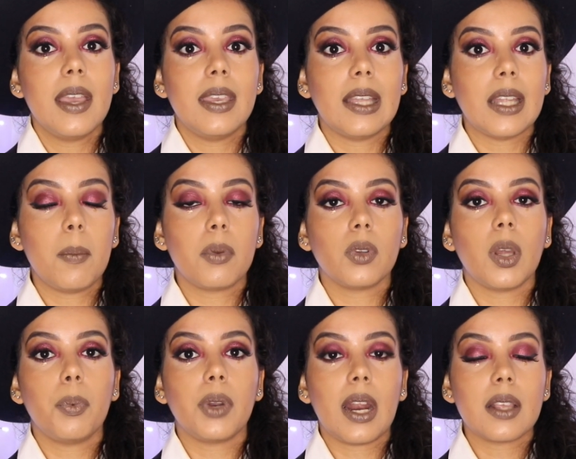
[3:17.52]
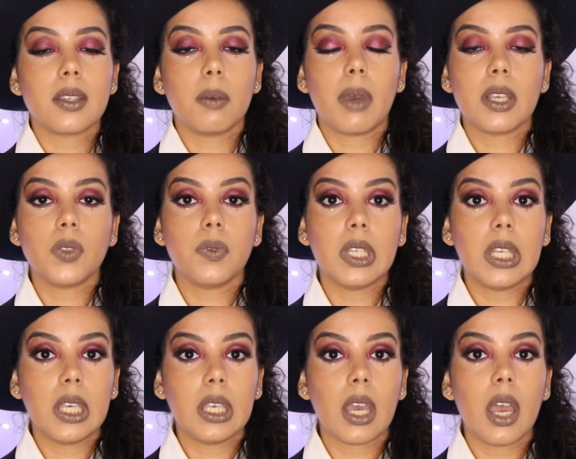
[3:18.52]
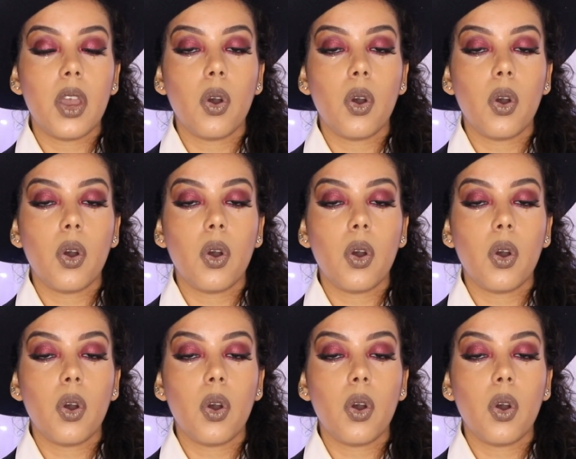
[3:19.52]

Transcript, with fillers: E a da Bruna, por ela ser mais fininha,